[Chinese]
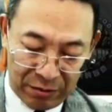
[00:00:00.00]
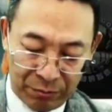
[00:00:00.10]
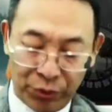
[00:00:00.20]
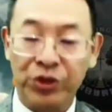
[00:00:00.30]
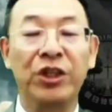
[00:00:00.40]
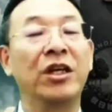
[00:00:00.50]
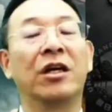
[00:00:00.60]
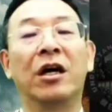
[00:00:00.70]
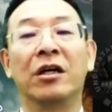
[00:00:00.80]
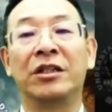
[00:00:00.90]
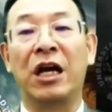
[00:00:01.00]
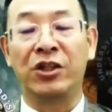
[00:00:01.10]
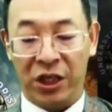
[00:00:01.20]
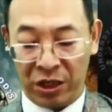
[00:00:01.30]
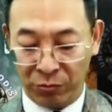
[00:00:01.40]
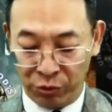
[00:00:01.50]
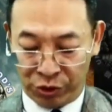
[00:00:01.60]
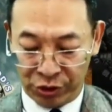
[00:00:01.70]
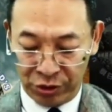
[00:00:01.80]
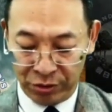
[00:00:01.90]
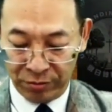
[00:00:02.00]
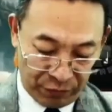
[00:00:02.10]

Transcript: 不是一个相信一个牧师，